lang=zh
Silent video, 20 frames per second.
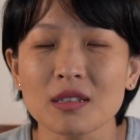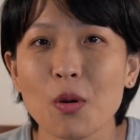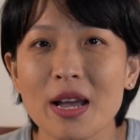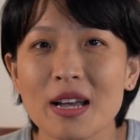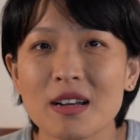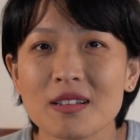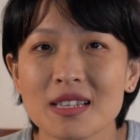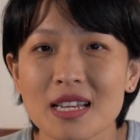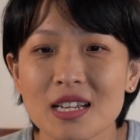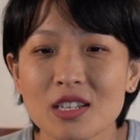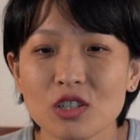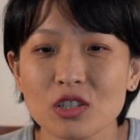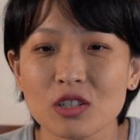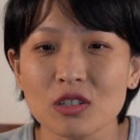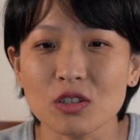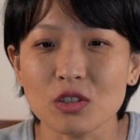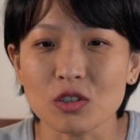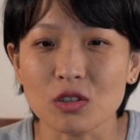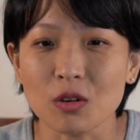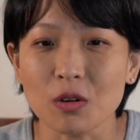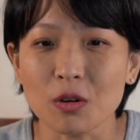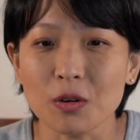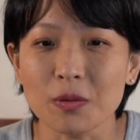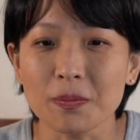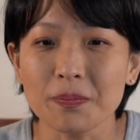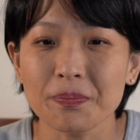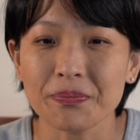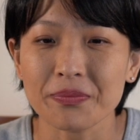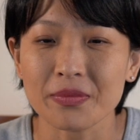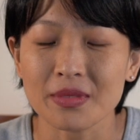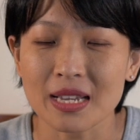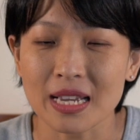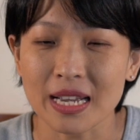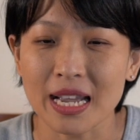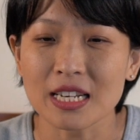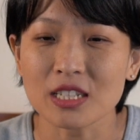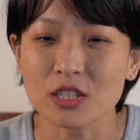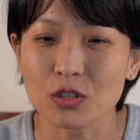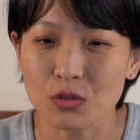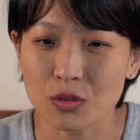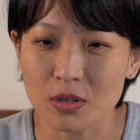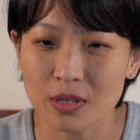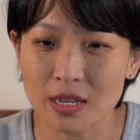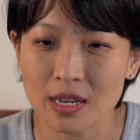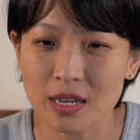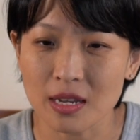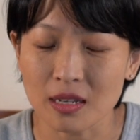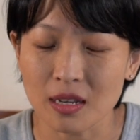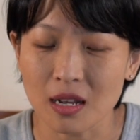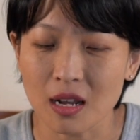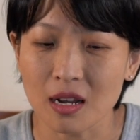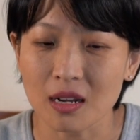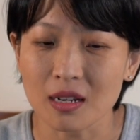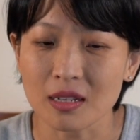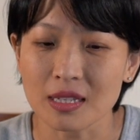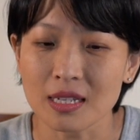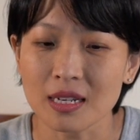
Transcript: 快要三十的时候，才开始决定啊，